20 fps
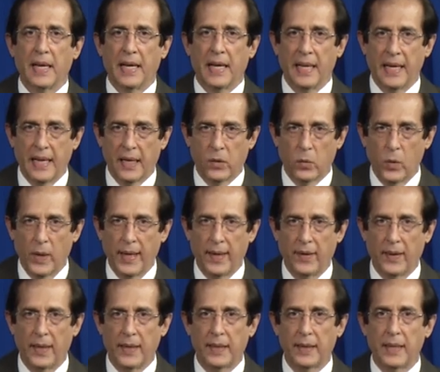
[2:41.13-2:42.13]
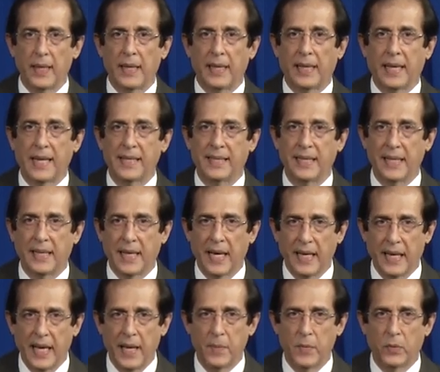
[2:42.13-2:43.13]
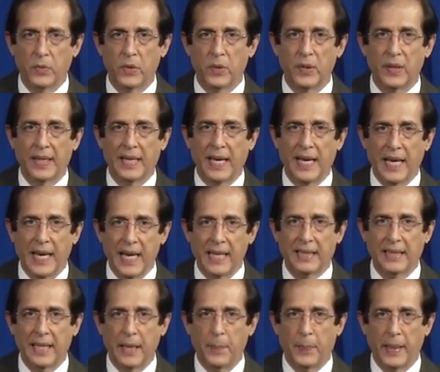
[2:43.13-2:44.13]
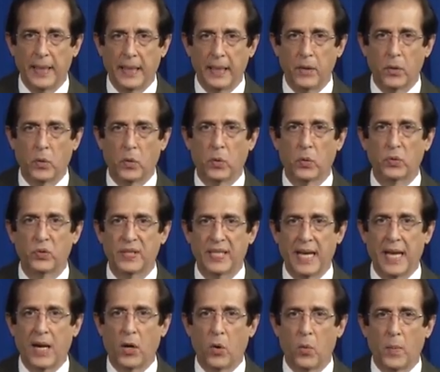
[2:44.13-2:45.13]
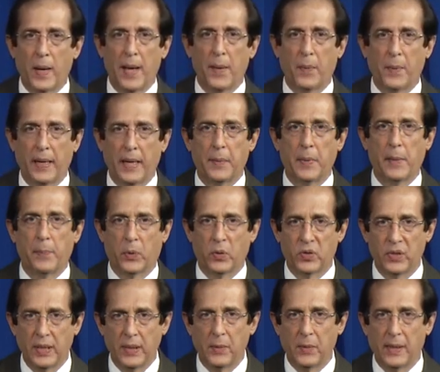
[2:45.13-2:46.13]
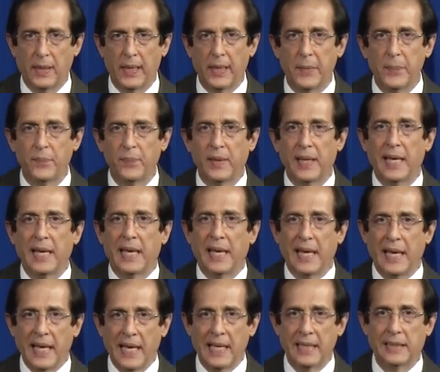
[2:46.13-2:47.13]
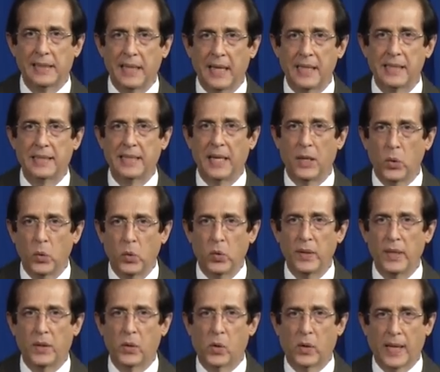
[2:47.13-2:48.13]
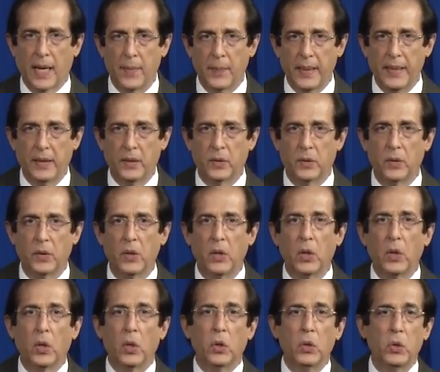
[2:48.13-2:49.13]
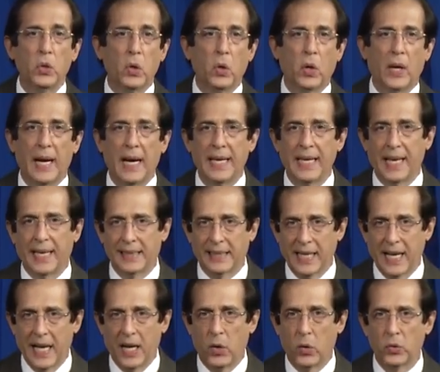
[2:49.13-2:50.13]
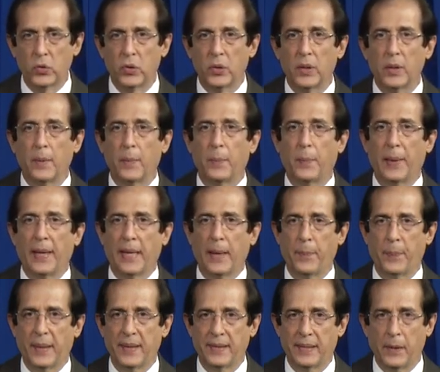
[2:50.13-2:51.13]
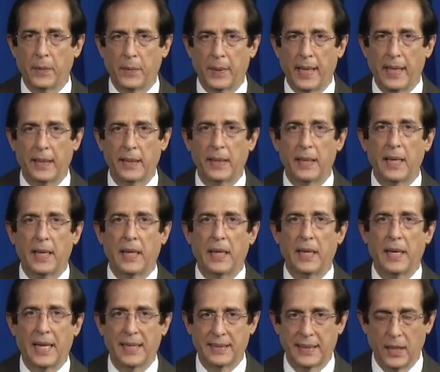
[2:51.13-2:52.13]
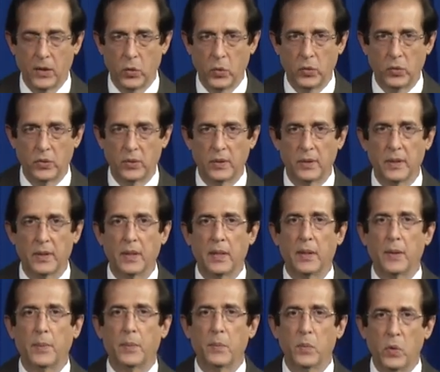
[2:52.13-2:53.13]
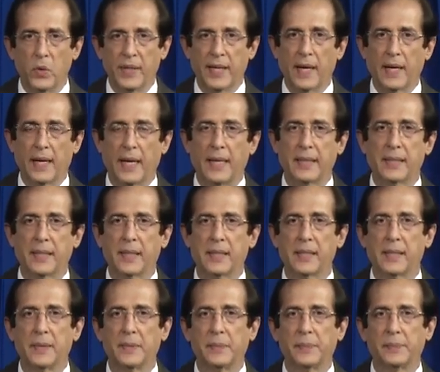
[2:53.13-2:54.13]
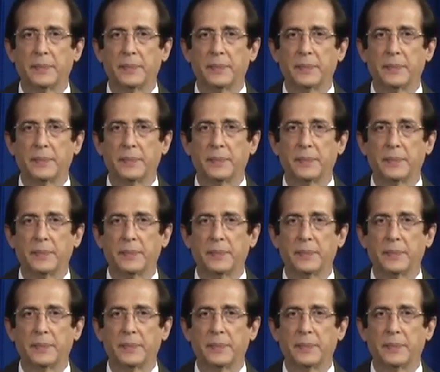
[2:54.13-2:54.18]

Recuerden que si queremos que este periodo sea lo más breve posible, este es el único camino. No hay atajos para preservar la salud. Muchas gracias.